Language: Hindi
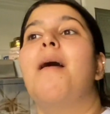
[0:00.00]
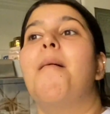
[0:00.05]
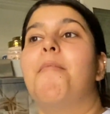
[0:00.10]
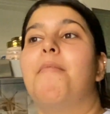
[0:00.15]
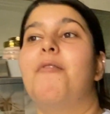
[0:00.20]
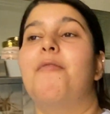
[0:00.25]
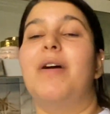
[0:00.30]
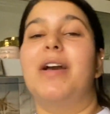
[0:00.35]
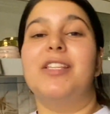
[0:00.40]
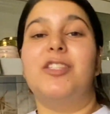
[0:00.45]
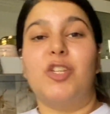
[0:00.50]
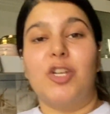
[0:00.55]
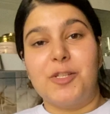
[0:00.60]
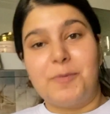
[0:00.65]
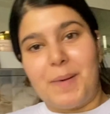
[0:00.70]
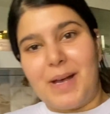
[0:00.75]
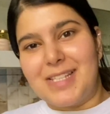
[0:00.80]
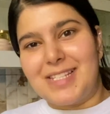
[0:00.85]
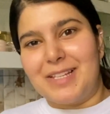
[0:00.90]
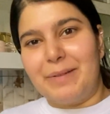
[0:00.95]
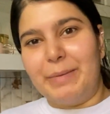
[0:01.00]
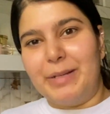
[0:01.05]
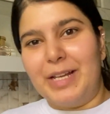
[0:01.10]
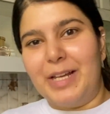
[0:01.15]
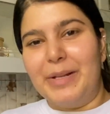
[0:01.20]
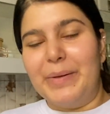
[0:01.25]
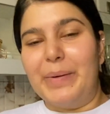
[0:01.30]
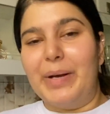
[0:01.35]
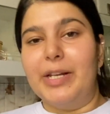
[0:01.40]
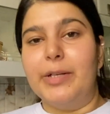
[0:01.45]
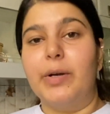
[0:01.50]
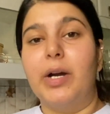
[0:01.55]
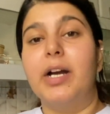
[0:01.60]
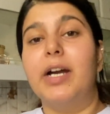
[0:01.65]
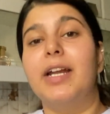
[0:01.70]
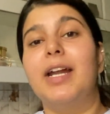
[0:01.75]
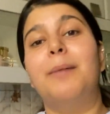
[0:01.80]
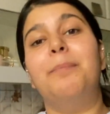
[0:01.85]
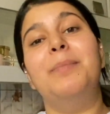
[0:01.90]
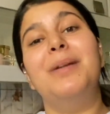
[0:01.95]
मैं व्हाइट सॉस पास्ता बनाने वाली हूँ
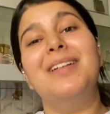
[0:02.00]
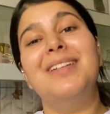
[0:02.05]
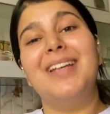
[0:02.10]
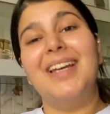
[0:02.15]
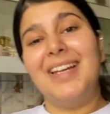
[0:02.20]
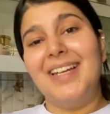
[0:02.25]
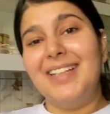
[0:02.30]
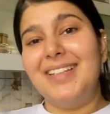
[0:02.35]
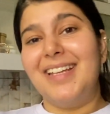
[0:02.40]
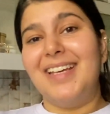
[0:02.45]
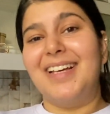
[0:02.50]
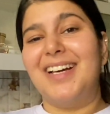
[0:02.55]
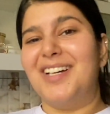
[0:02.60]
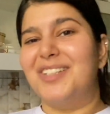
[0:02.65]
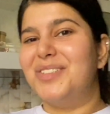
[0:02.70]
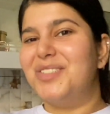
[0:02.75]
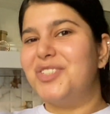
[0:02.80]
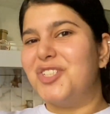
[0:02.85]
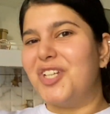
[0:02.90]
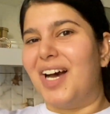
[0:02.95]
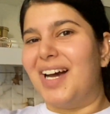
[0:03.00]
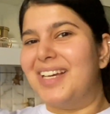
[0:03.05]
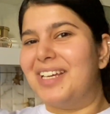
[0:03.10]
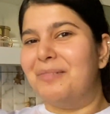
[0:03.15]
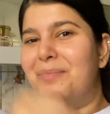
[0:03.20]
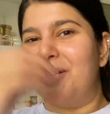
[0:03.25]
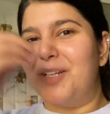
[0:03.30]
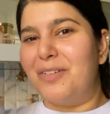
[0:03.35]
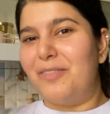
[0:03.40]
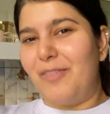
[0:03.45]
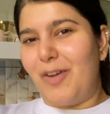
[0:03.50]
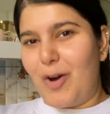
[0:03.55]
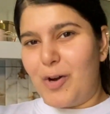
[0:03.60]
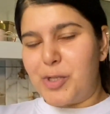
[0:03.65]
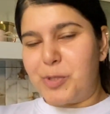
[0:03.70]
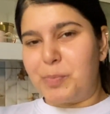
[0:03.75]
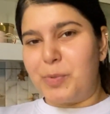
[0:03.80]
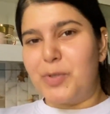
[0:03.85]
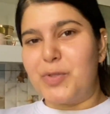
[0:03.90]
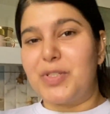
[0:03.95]
अगर आपने नहीं देखा तो जाके मेरे
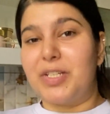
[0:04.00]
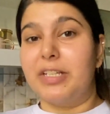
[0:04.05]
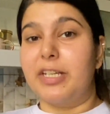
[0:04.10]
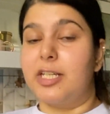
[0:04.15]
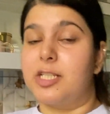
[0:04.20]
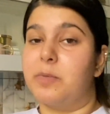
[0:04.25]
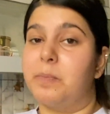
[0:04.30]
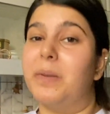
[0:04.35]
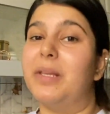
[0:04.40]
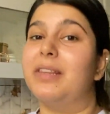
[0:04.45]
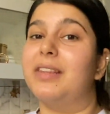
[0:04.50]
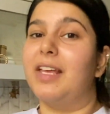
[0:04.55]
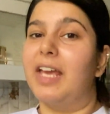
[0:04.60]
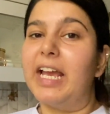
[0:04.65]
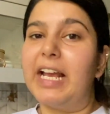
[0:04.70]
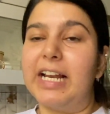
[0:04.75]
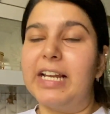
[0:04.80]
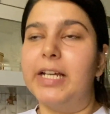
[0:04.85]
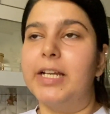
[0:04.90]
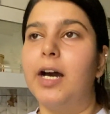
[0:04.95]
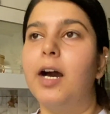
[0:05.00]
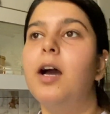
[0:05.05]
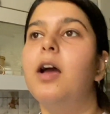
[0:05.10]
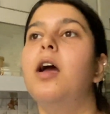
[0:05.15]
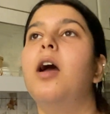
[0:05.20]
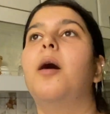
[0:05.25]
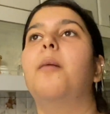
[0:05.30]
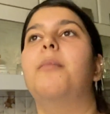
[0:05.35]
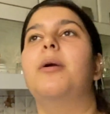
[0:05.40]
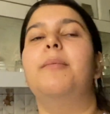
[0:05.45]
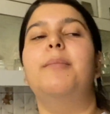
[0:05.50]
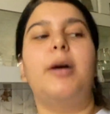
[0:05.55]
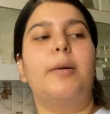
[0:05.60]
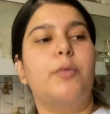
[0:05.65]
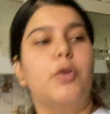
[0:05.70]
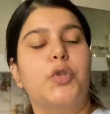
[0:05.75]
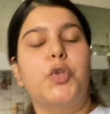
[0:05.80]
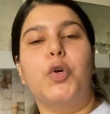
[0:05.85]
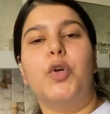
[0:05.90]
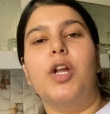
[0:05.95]
ब्लॉग्स पे उसकी रेसिपी देख लेना बट मैं
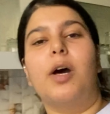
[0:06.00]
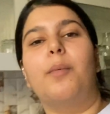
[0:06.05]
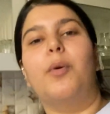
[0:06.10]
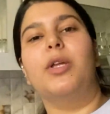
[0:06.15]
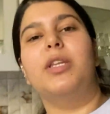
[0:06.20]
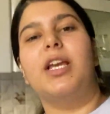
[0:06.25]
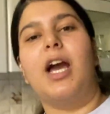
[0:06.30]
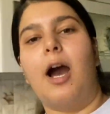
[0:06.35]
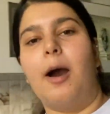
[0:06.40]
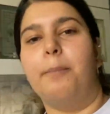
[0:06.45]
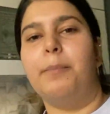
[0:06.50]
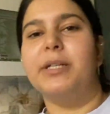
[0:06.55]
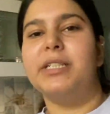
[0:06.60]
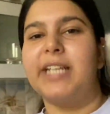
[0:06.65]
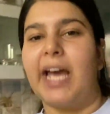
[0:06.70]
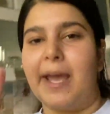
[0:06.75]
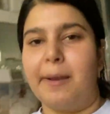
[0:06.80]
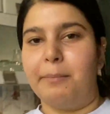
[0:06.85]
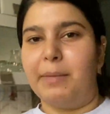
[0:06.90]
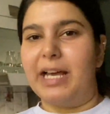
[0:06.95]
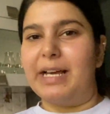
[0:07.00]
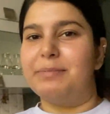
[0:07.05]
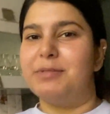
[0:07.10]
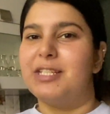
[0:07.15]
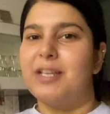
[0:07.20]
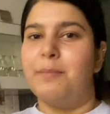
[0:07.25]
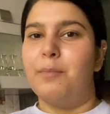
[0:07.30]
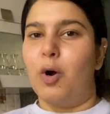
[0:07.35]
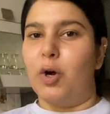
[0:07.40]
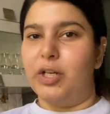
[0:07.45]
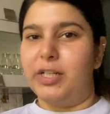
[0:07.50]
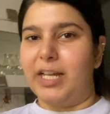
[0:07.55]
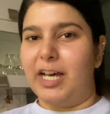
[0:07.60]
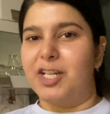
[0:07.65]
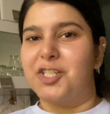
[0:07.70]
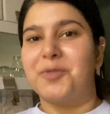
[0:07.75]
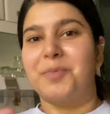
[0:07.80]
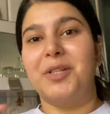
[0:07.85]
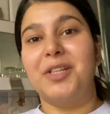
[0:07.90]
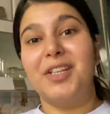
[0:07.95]
आपको थोड़ा बहुत यहाँ पर टाइम लैप्स या
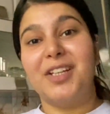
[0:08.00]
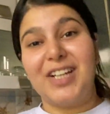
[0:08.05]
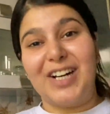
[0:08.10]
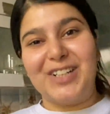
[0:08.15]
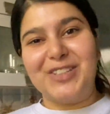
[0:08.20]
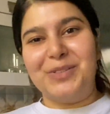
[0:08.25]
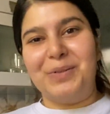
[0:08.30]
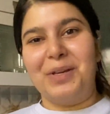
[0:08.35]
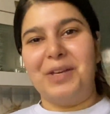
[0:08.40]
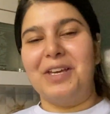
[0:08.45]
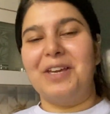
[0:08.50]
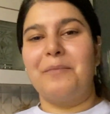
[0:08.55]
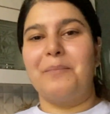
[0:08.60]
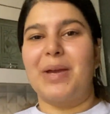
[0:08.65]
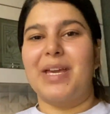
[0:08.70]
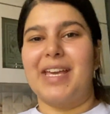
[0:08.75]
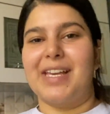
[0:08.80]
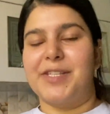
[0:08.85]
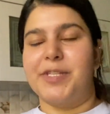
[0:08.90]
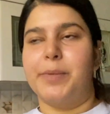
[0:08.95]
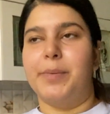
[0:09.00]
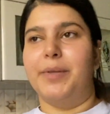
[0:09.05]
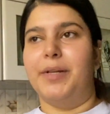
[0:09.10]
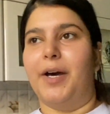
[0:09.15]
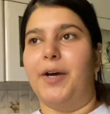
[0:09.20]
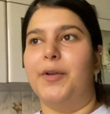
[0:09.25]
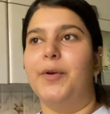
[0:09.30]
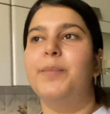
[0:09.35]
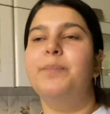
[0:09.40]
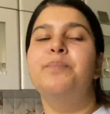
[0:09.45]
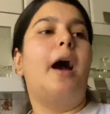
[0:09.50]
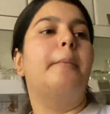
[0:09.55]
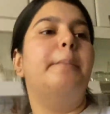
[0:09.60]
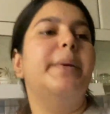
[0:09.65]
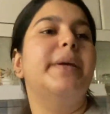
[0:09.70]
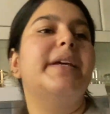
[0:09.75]
मॉन्टाज में दिखा दूंगी कि मैं कैसे बना रही हूँ अभी